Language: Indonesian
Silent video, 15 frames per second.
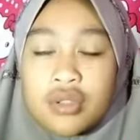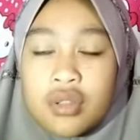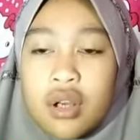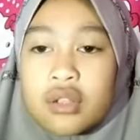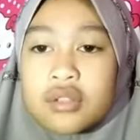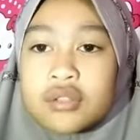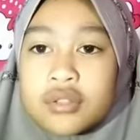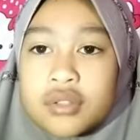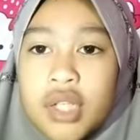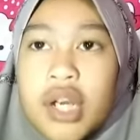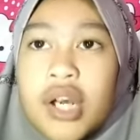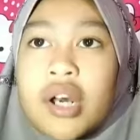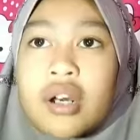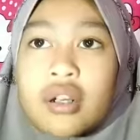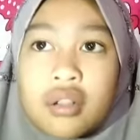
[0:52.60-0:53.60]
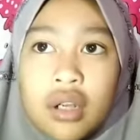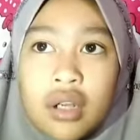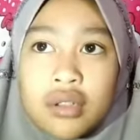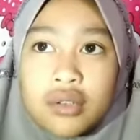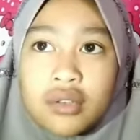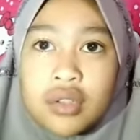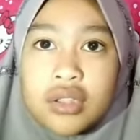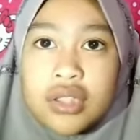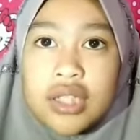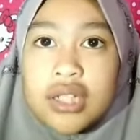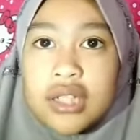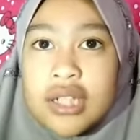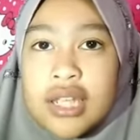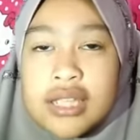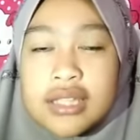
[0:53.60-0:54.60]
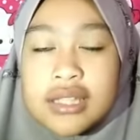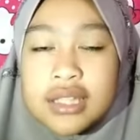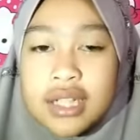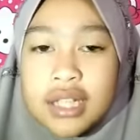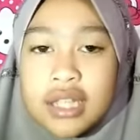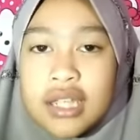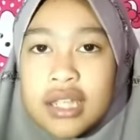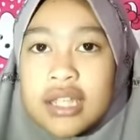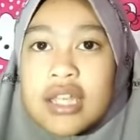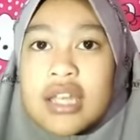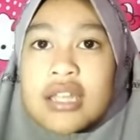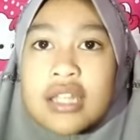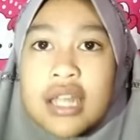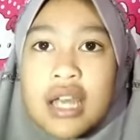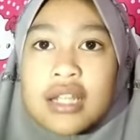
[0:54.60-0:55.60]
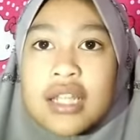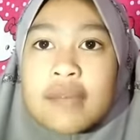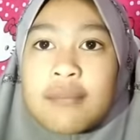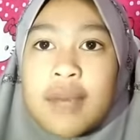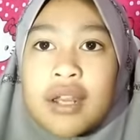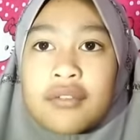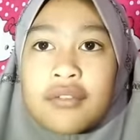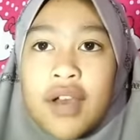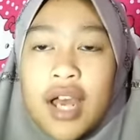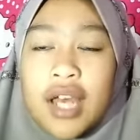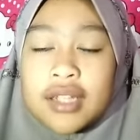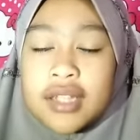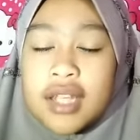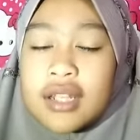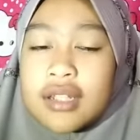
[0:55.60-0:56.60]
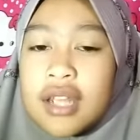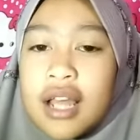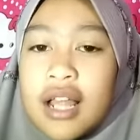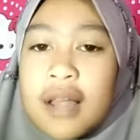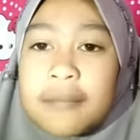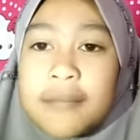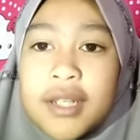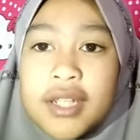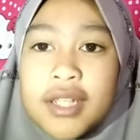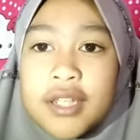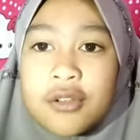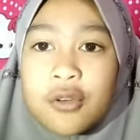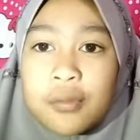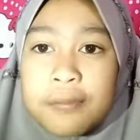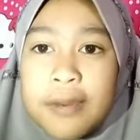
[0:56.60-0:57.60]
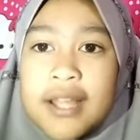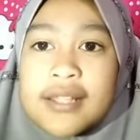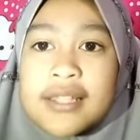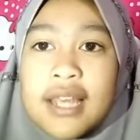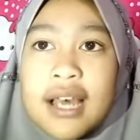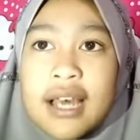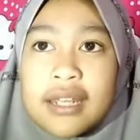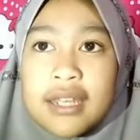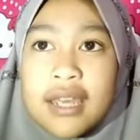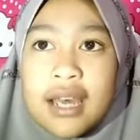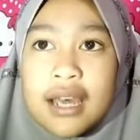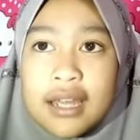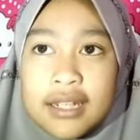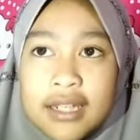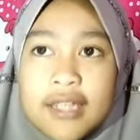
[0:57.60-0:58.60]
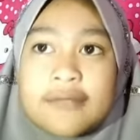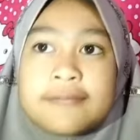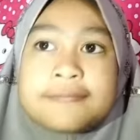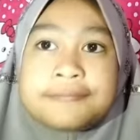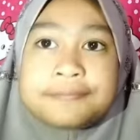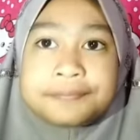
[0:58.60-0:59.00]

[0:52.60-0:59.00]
contoh konduktor listrik yang dimanfaatkan dalam kehidupan sehari-hari